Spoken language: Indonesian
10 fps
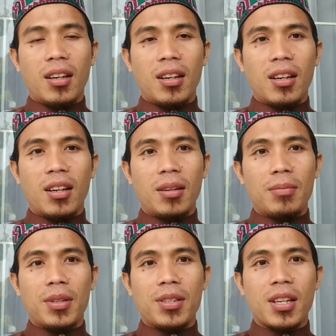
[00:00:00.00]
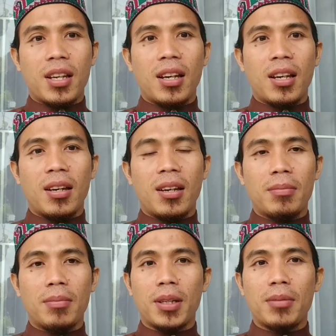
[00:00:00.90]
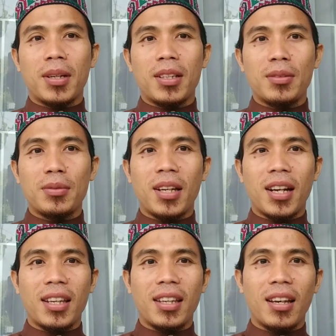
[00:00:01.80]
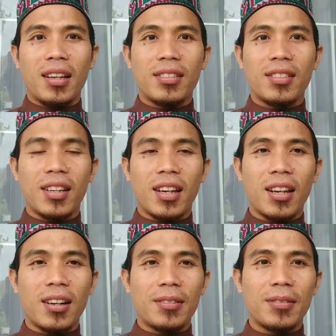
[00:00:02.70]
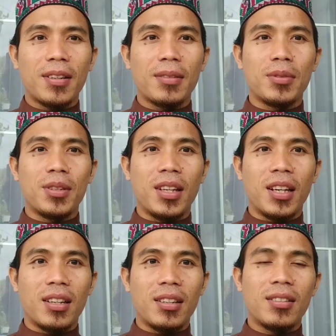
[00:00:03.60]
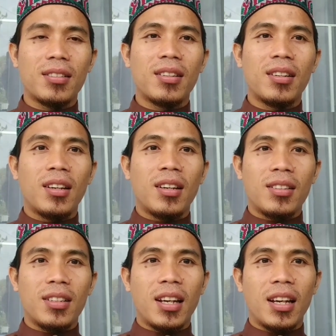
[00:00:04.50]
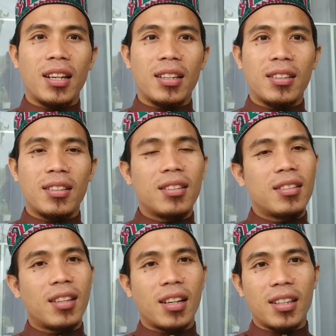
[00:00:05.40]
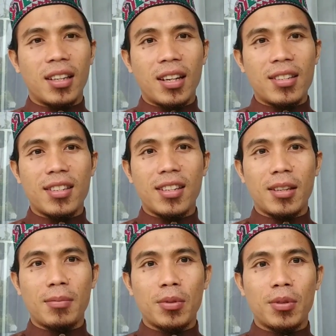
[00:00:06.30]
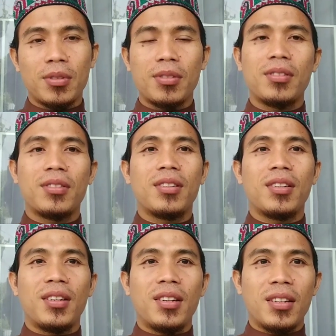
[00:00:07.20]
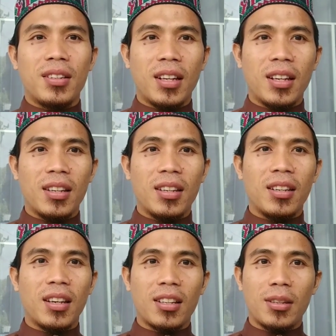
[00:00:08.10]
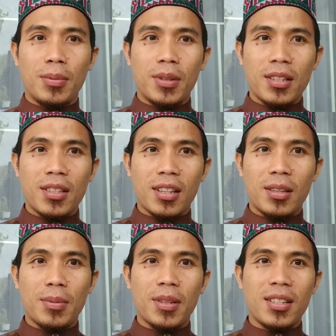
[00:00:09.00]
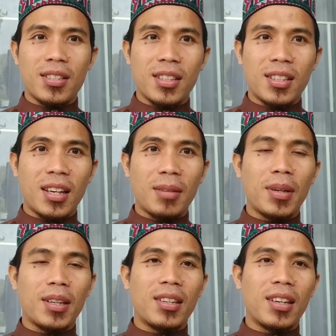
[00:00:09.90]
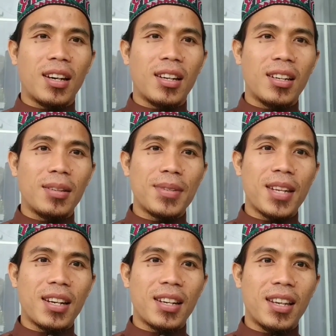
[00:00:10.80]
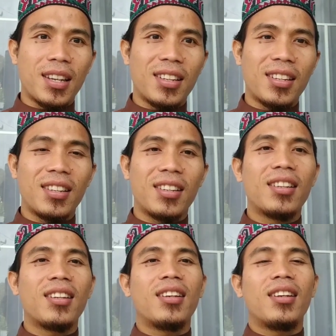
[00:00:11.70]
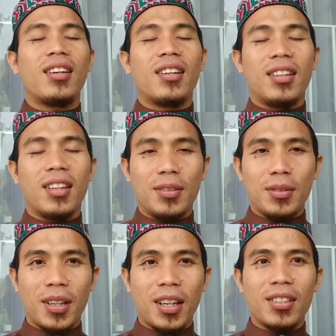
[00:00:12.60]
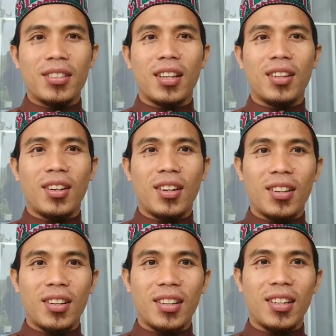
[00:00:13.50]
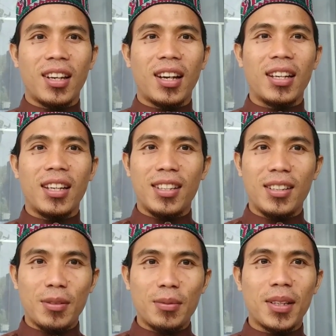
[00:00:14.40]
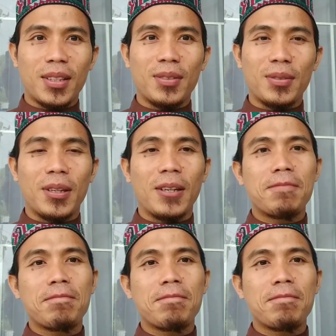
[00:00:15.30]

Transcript: uh, bisa menikmati udara yang segar kemudian tidak ada terkendala sedikit pun dari aktivitas-aktivitas kita baik yang ada di pesantren dan juga insya Allah yang ada di rumah tentunya